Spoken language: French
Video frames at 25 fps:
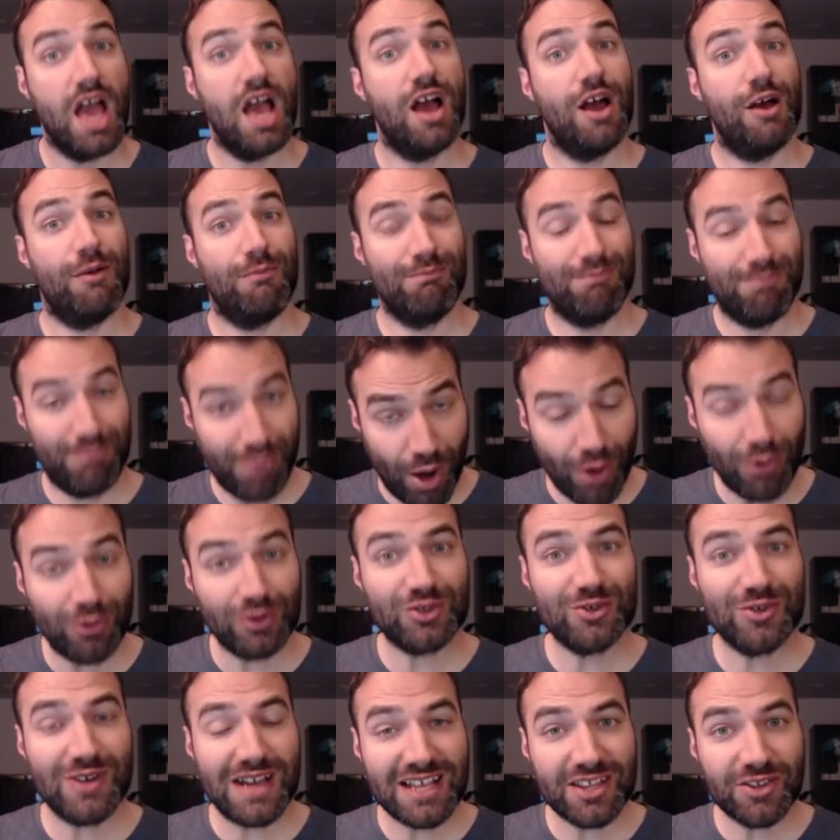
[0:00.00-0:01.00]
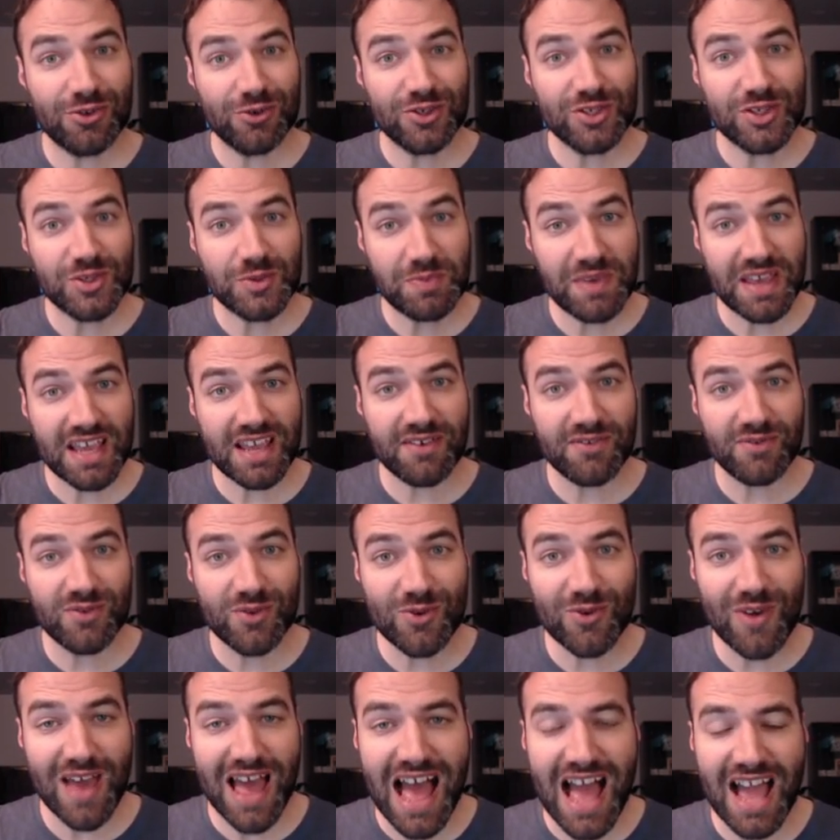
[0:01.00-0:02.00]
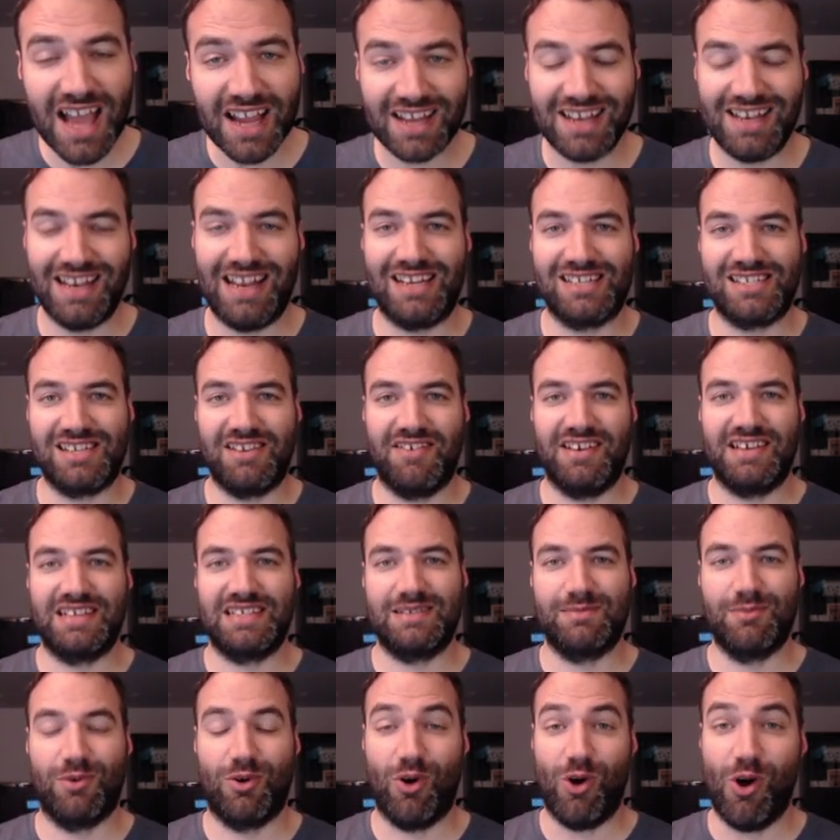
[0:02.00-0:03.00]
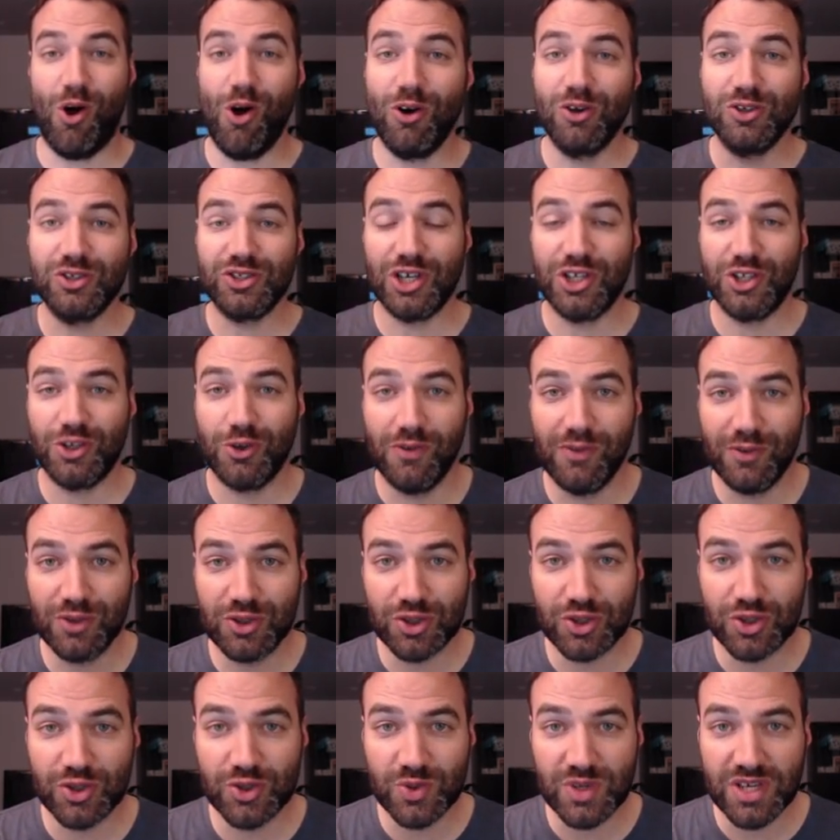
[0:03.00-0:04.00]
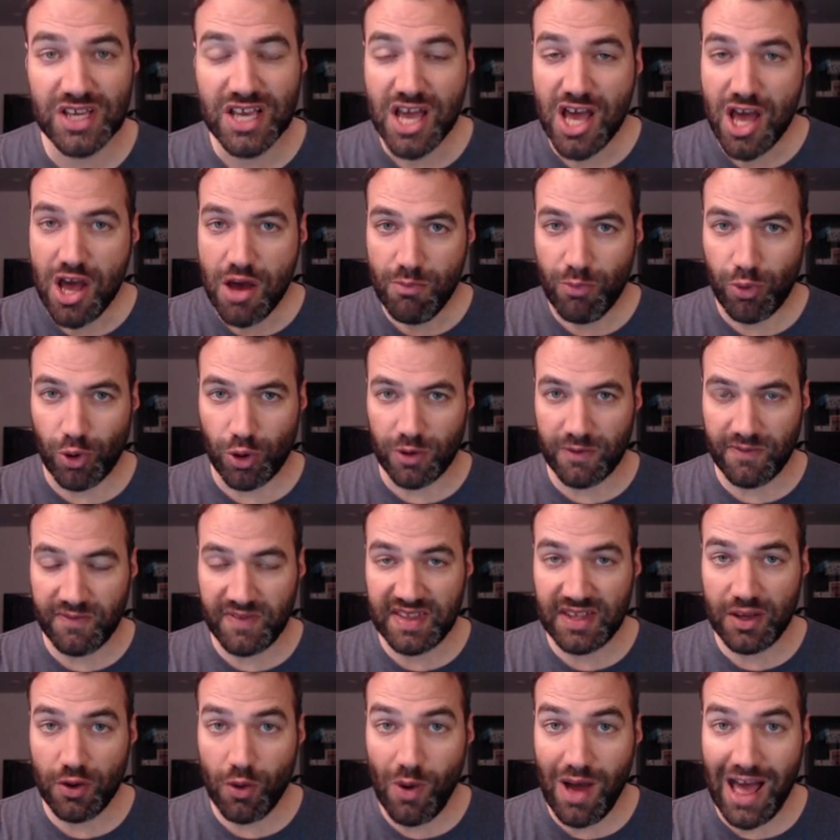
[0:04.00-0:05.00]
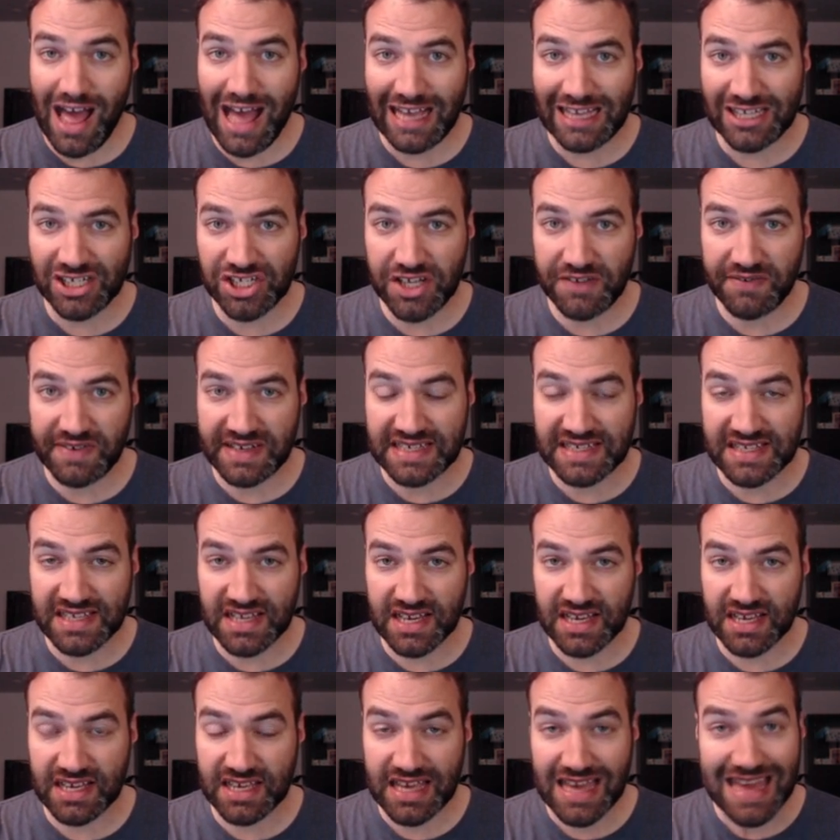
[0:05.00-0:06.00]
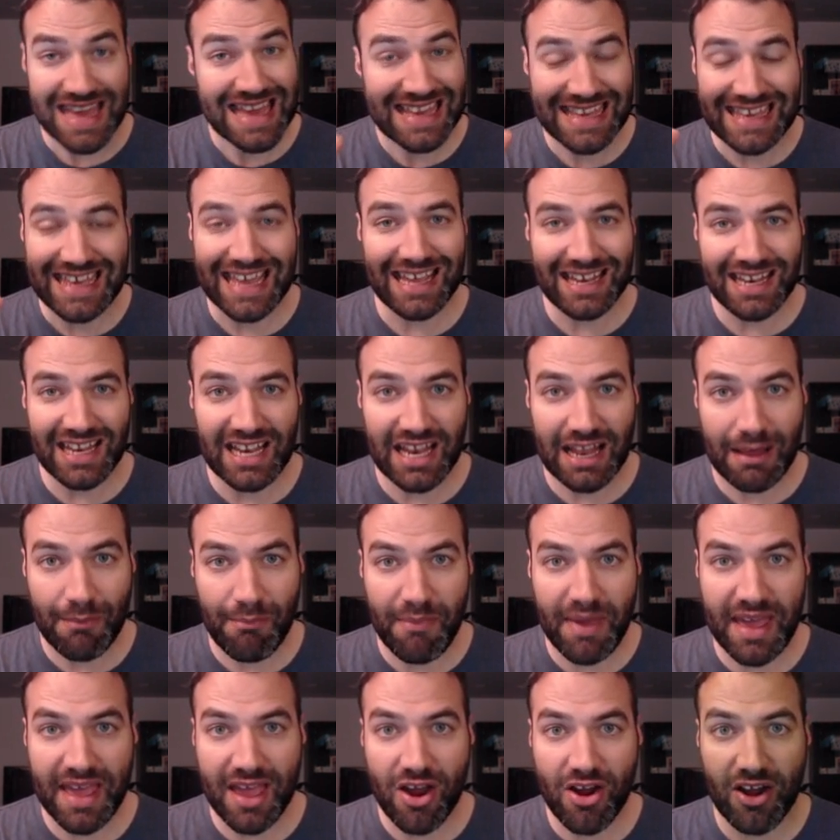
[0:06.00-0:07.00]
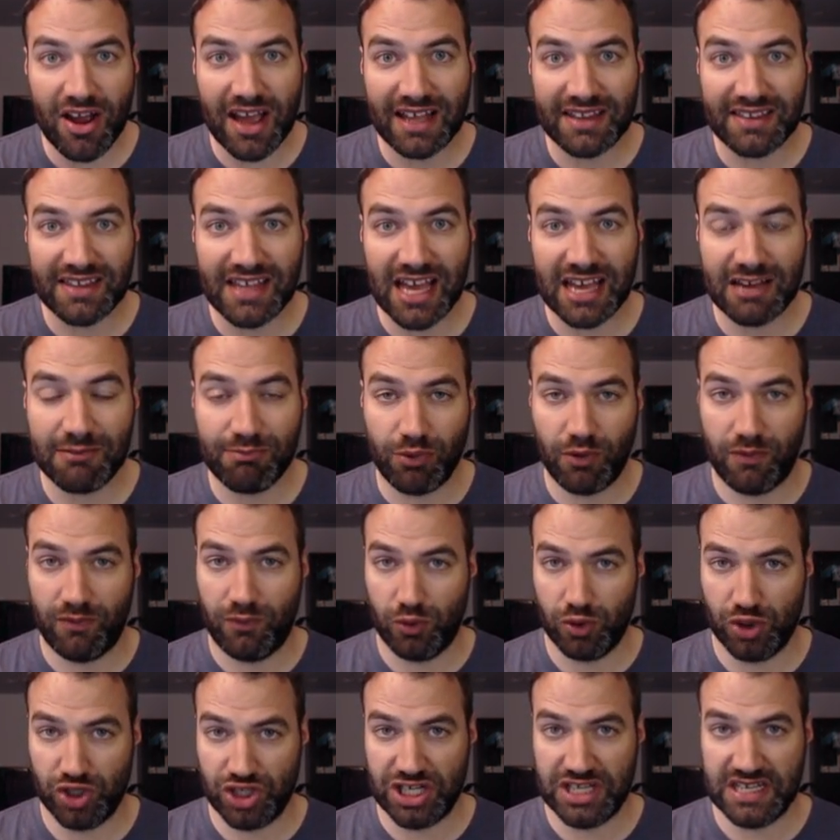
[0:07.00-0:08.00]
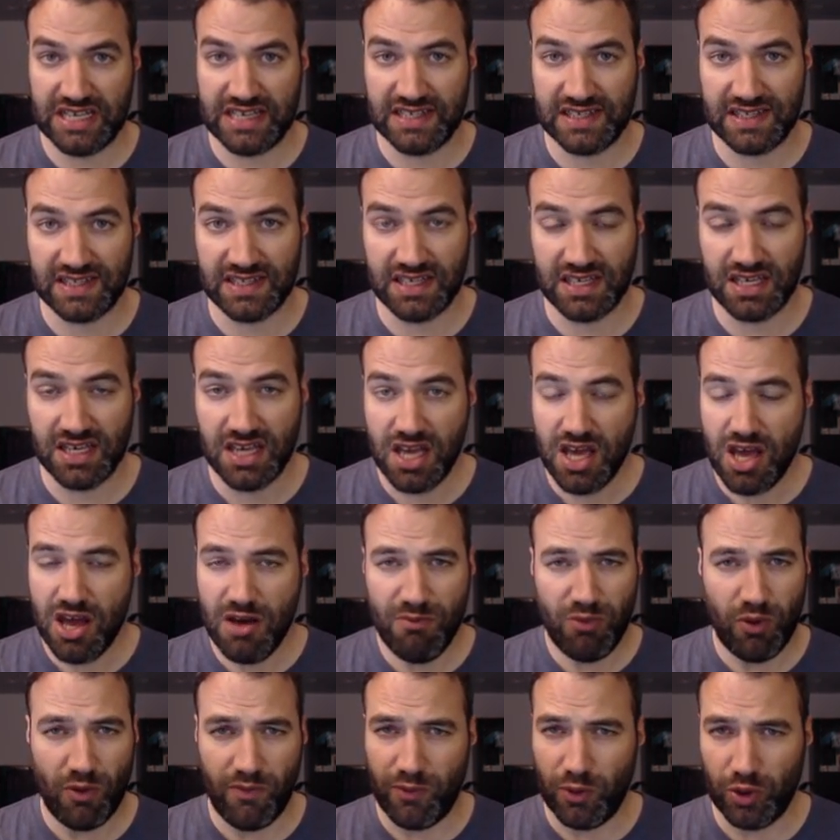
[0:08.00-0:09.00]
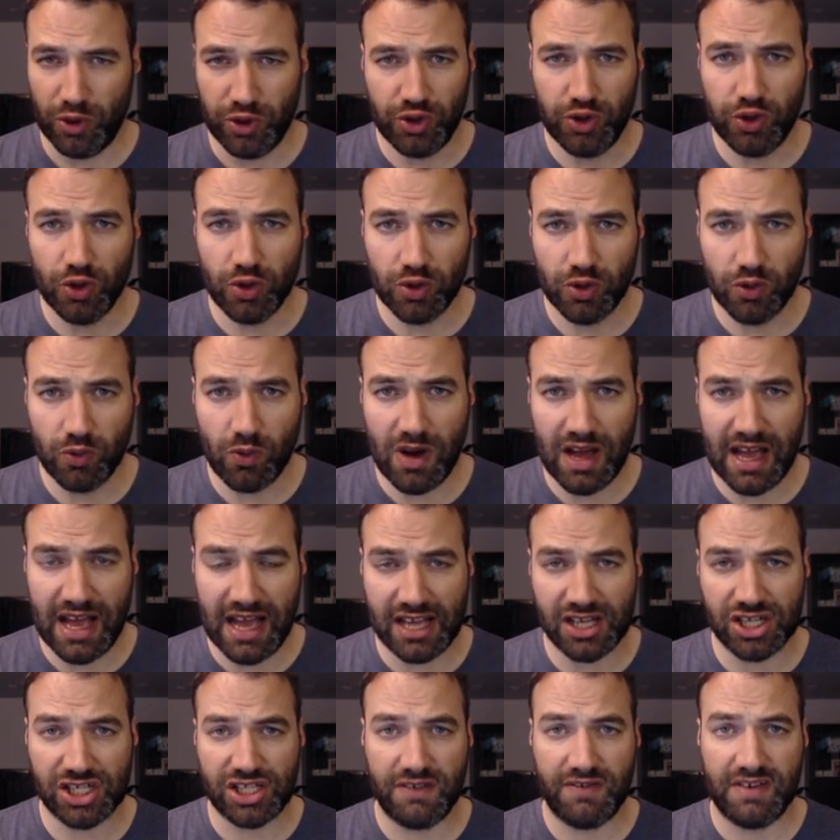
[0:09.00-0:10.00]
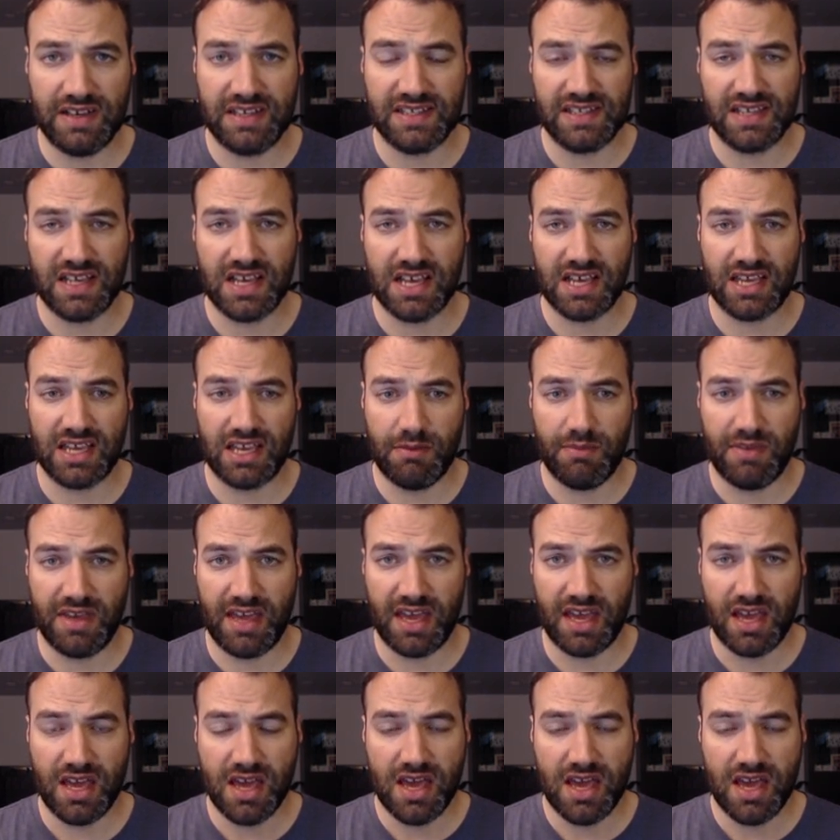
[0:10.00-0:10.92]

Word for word: Bonjour à tous, bienvenue à Clash avec Simon. On se retrouve aujourd'hui pour une vidéo HDV5. Quelle est la meilleure attaque pour vos GDC, pour vos tournois HDV5 Eh bien,